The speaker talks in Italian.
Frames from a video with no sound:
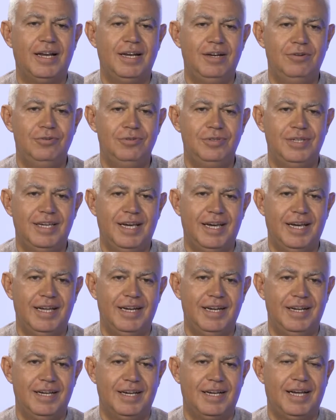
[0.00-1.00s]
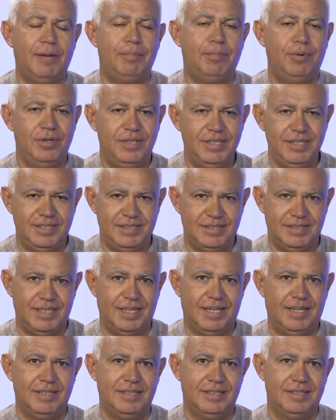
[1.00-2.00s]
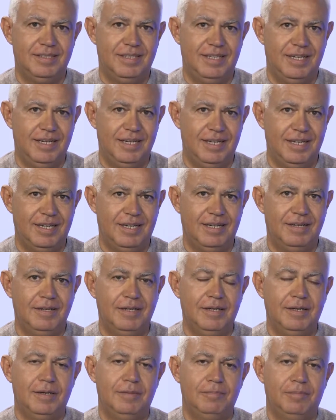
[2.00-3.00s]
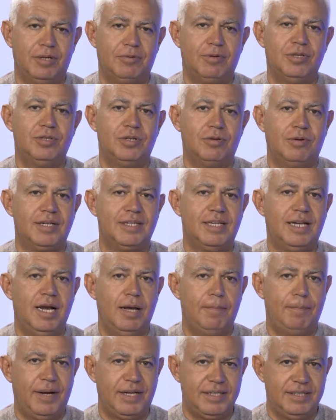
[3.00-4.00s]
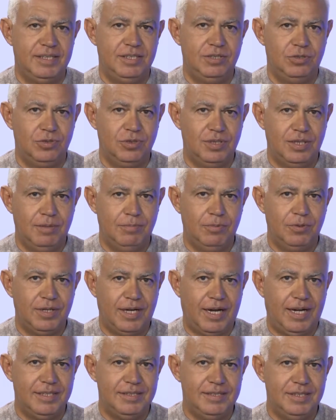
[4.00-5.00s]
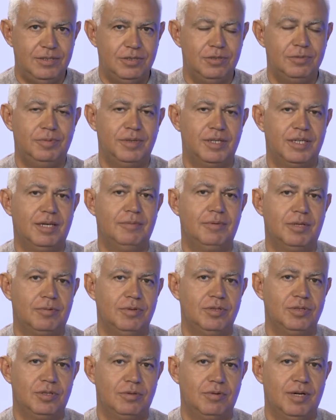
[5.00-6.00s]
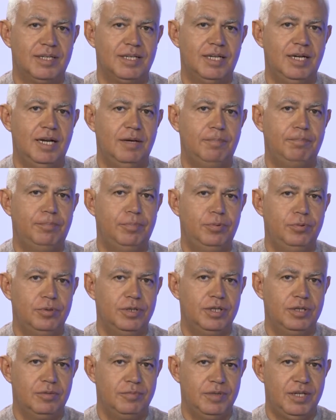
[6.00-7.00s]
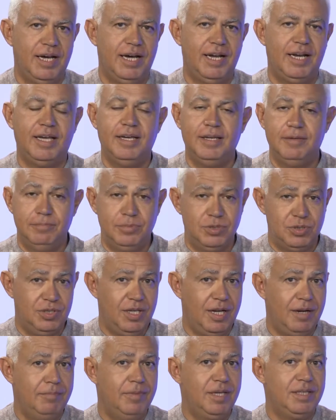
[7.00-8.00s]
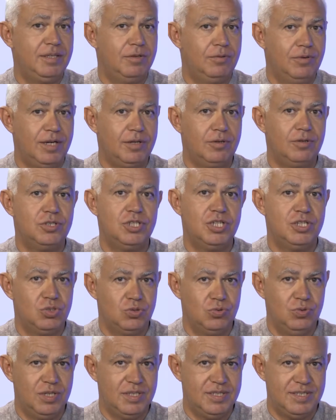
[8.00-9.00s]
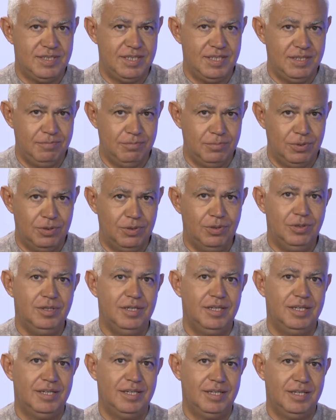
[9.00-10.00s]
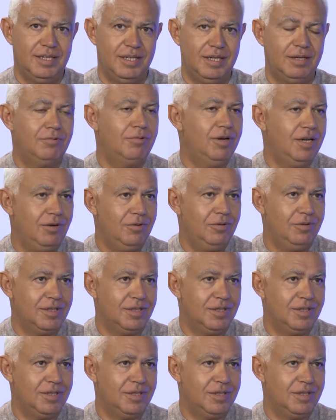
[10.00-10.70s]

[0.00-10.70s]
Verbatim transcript: lui è il capolista della per quanto riguarda il Partito Democratico, perché per quanto riguarda il plurinominale bisognerà mettere una croce sul simbolo, eh, quello è un